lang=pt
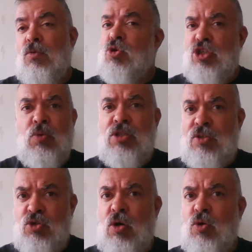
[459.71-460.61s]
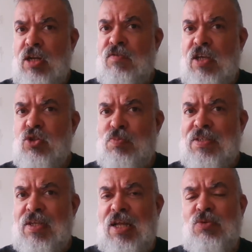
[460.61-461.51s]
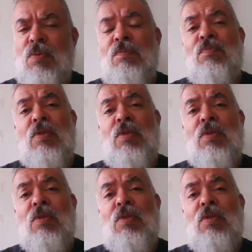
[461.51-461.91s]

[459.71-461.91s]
o que já aconteceu já outra vez no passado.